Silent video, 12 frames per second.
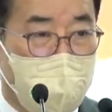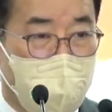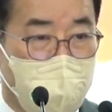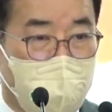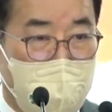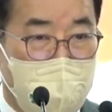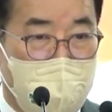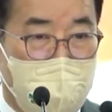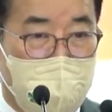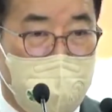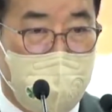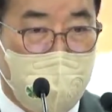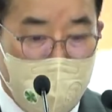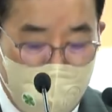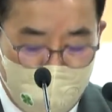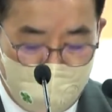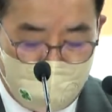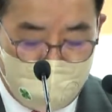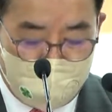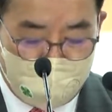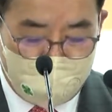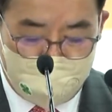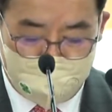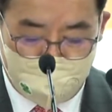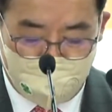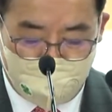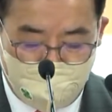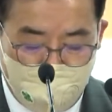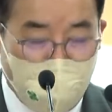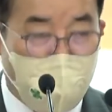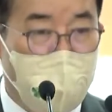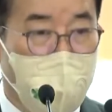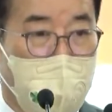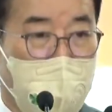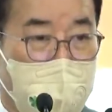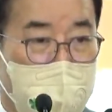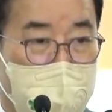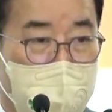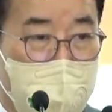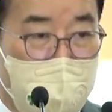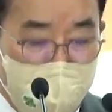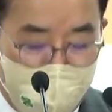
두 가지를 서로 혼용하고 있습니다.